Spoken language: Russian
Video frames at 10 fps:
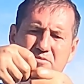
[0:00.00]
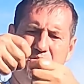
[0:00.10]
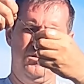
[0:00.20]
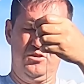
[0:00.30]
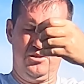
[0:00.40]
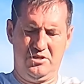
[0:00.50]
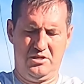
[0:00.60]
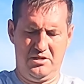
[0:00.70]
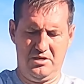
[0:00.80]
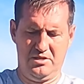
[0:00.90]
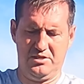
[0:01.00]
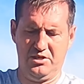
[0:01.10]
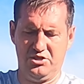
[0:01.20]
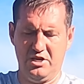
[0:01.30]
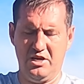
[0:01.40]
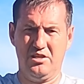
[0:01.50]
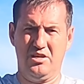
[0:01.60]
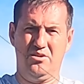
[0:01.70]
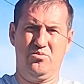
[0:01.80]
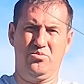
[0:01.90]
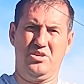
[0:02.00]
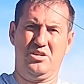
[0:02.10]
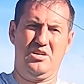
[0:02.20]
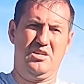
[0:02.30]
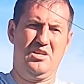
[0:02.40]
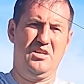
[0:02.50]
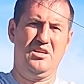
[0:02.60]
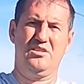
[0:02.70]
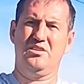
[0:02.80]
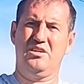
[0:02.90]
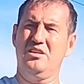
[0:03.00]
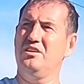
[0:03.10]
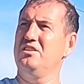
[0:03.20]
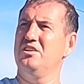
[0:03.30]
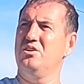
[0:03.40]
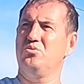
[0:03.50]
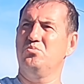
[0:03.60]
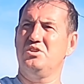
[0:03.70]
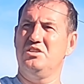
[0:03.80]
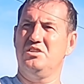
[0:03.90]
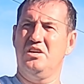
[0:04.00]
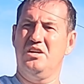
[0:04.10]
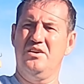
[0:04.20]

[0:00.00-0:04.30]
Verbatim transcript: вот это съезжает, вот так, да, и не дает ему сойти.